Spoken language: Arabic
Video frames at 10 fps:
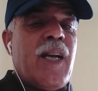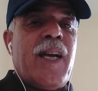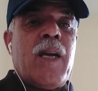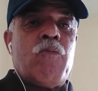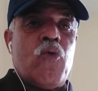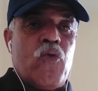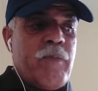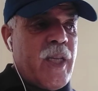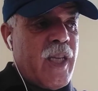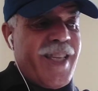قاموا
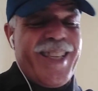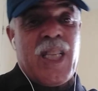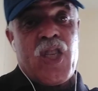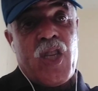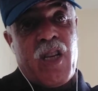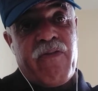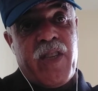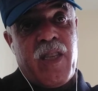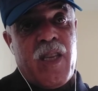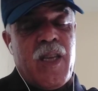
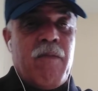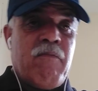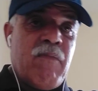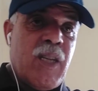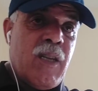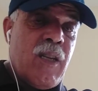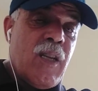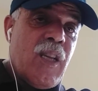بإنصاف من